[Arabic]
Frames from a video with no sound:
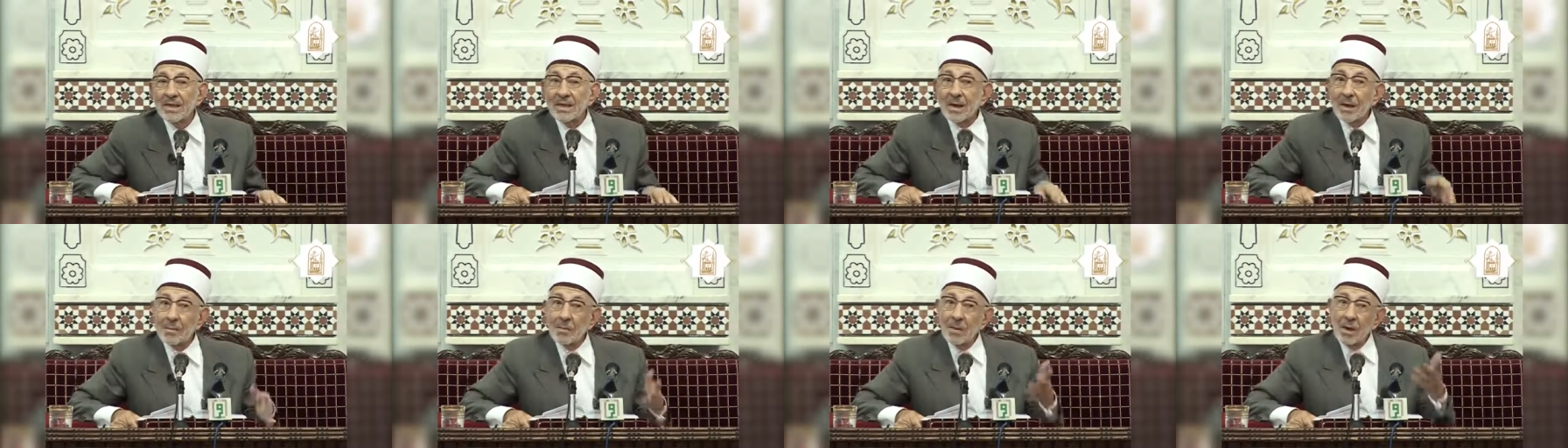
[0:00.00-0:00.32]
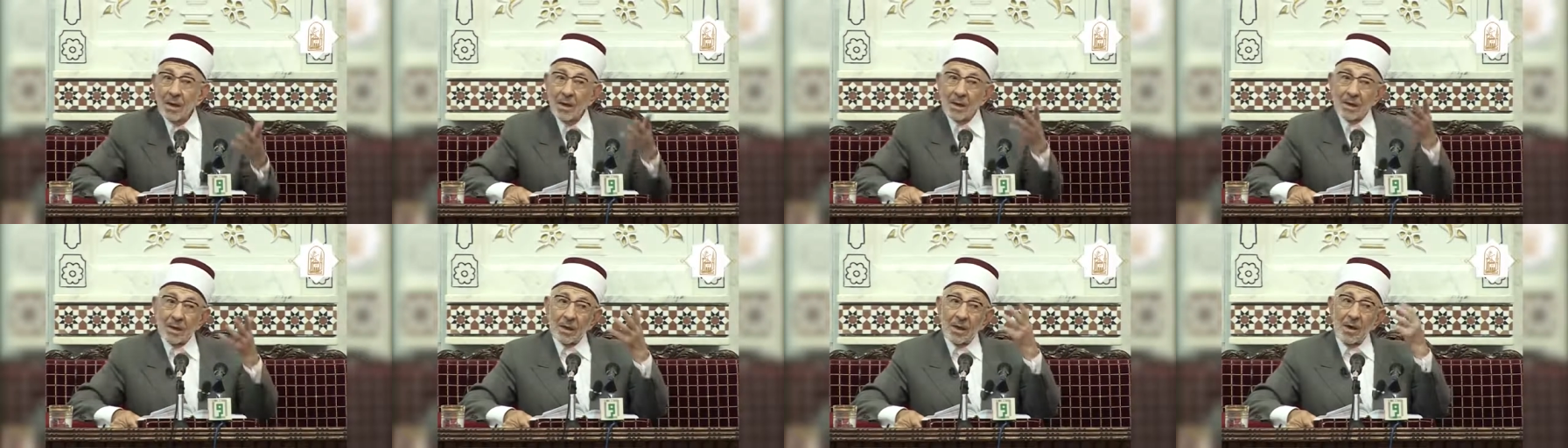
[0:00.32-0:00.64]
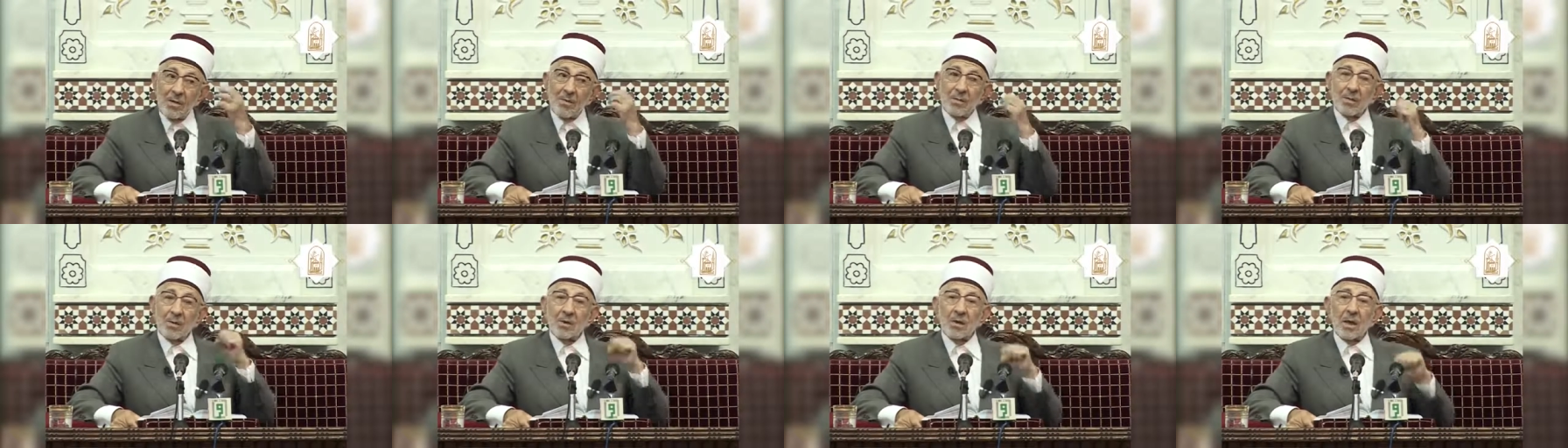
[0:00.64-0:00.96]
طيب
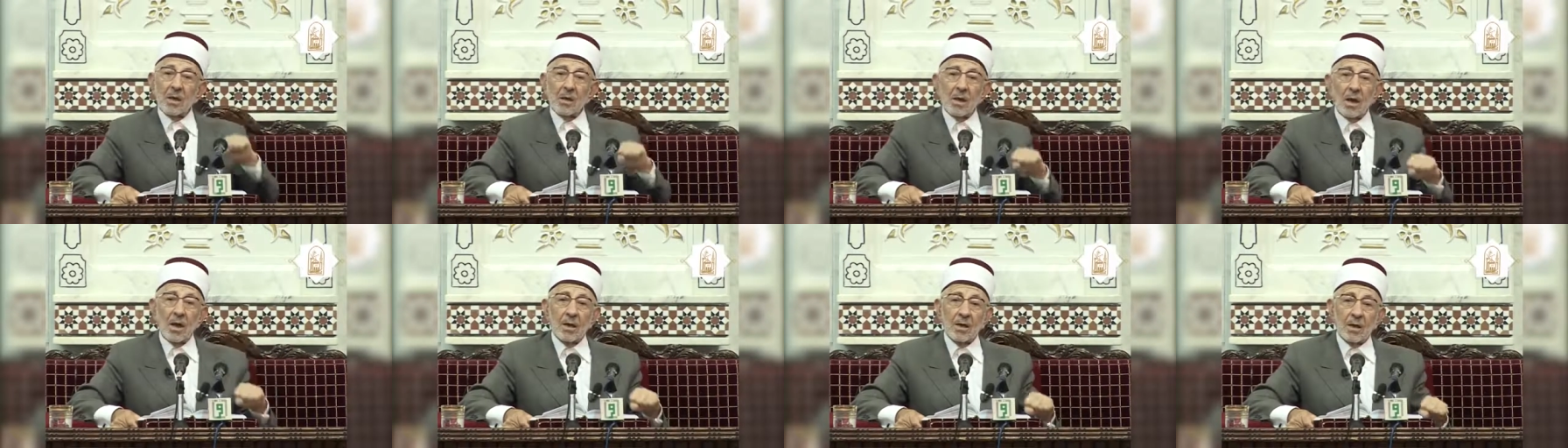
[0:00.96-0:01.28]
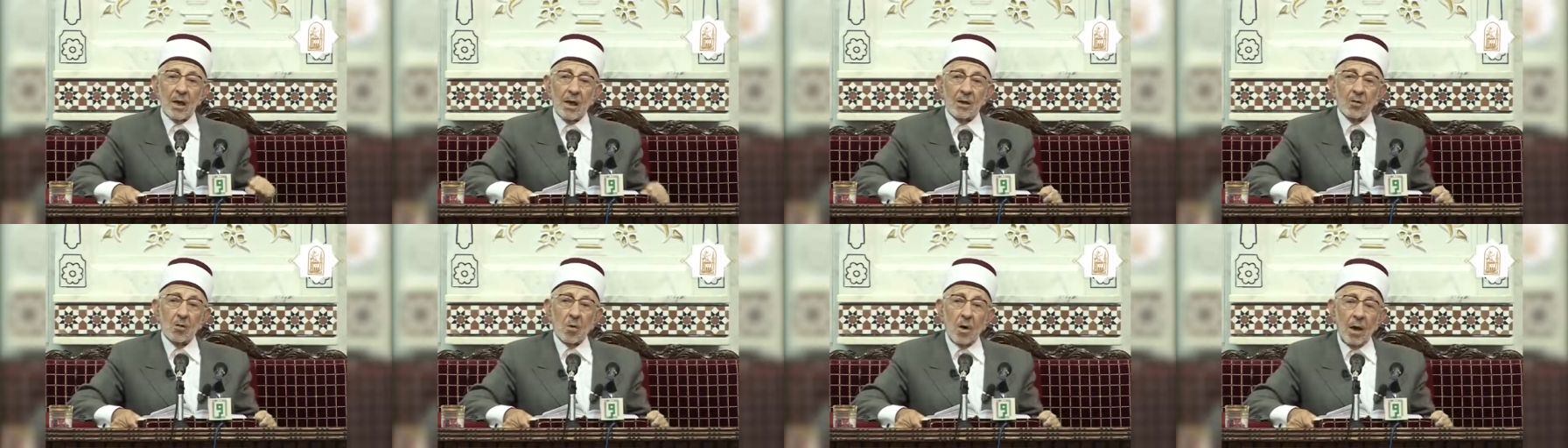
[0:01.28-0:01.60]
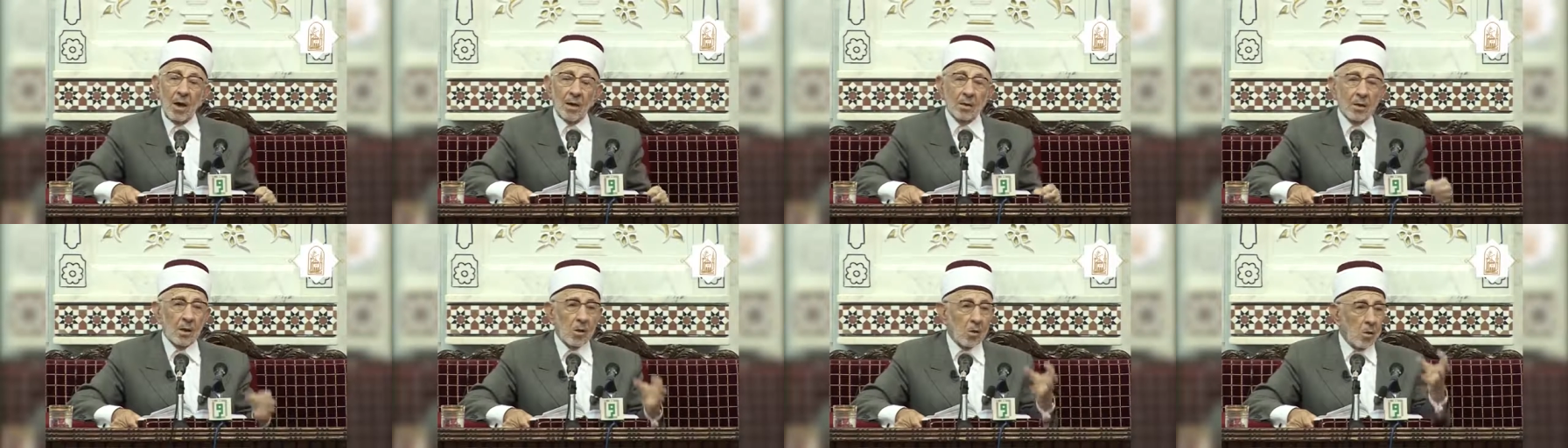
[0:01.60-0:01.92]
كيف استطعت أن
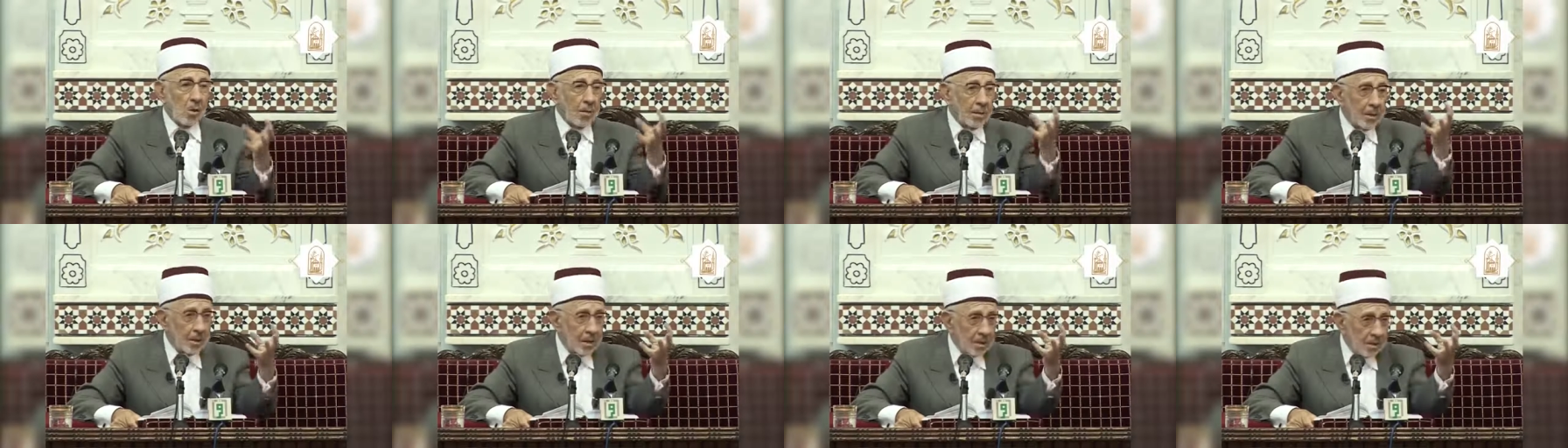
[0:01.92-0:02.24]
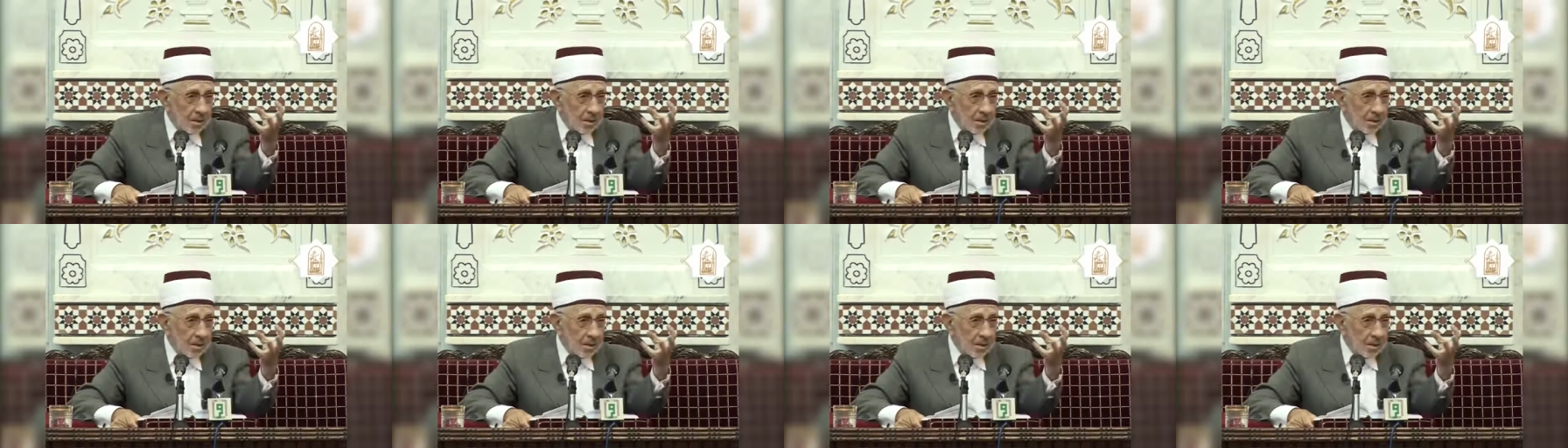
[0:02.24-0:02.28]
أحدثهم عن